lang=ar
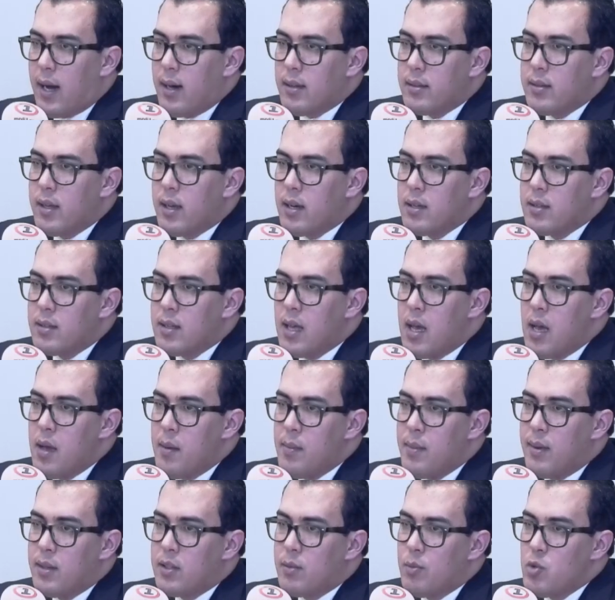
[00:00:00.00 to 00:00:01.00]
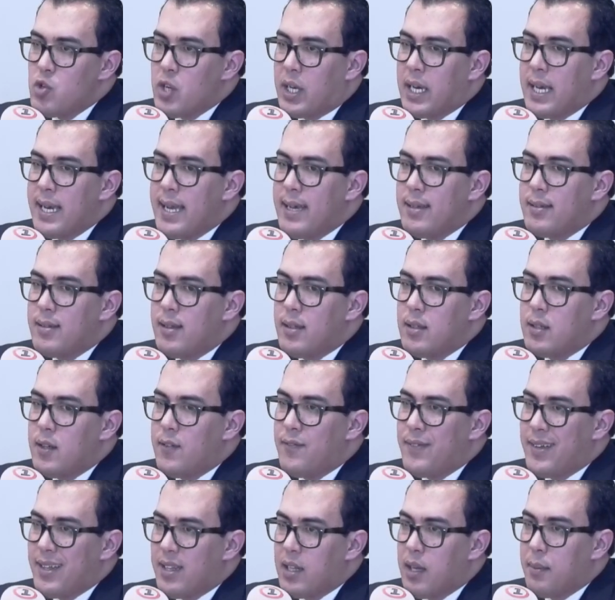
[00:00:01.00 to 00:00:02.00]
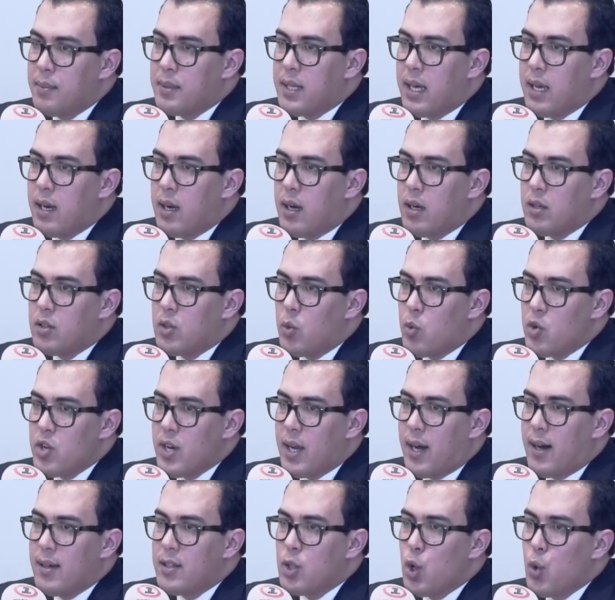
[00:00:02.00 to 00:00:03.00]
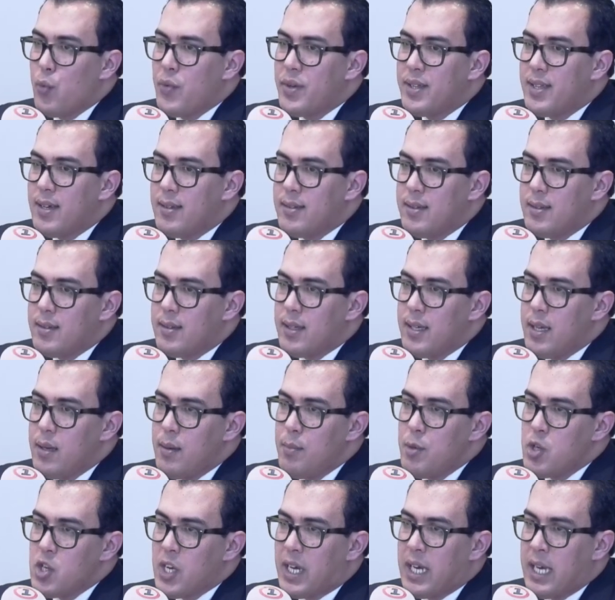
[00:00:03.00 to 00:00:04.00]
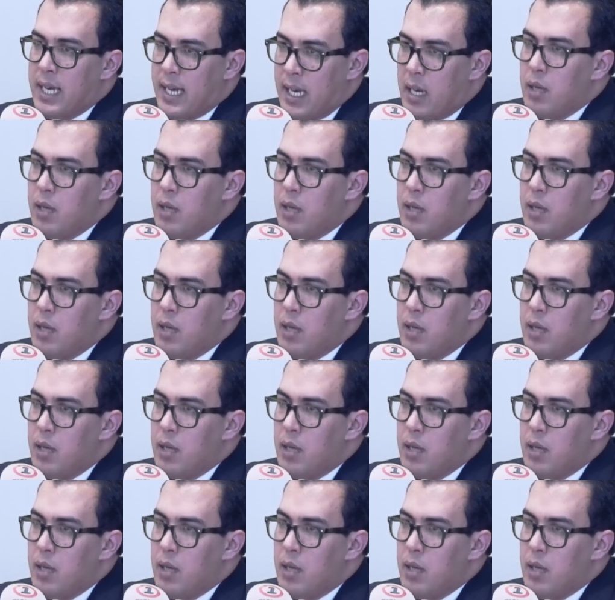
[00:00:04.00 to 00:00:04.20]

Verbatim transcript: القاصر ساهمت بشكل اساسي في ضبط هنا زواج القاصر وفي تاسيسه بشكل